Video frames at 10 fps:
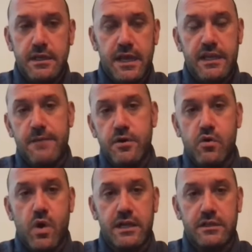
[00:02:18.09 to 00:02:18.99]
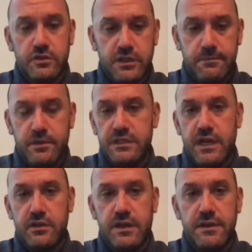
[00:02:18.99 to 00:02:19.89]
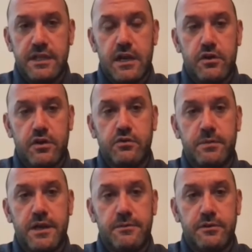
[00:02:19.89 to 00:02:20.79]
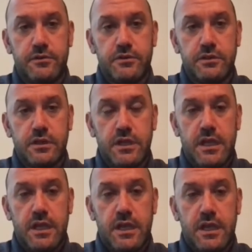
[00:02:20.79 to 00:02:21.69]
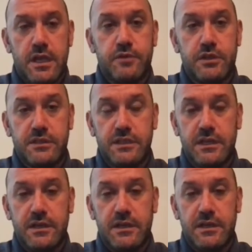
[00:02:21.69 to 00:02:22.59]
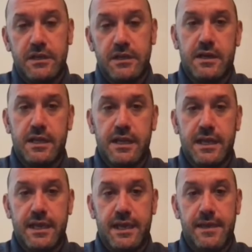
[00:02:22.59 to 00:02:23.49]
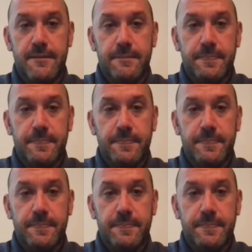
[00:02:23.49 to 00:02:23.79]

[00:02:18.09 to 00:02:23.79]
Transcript: ahí quedamos cuartos y después en la otra ventana lo recuperamos el tercer puesto. Así que bueno, la verdad que,